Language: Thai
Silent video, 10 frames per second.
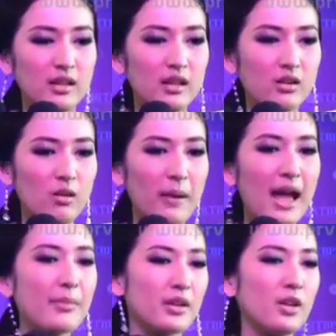แล้วก็
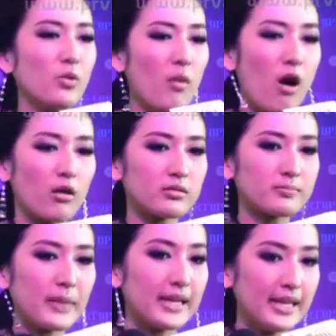ภาพอย่างที่หนูบอก
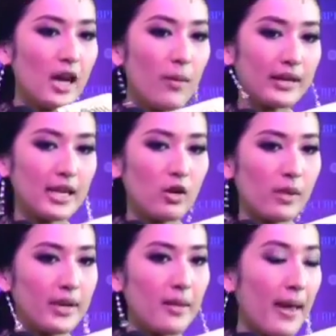ไปเที่ยวบางทีเรา
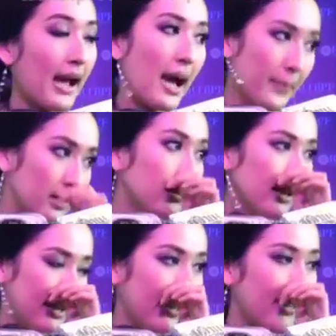ยังไม่ได้แบ็กอัพมาเล
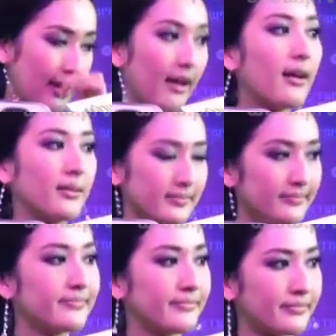ยอะไรอย่างเงี้ยค่ะ
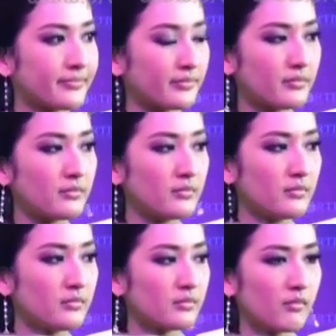แสดงว่าโอกาสได้คืน
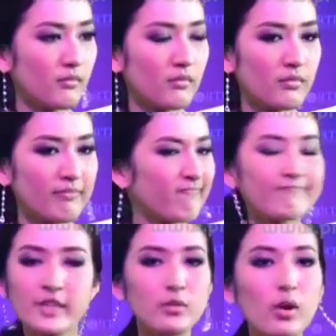ไม่มีแล้ว
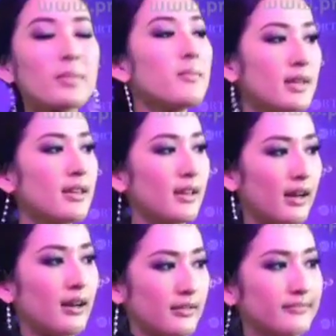คิดว่าไม่มีอะค่ะ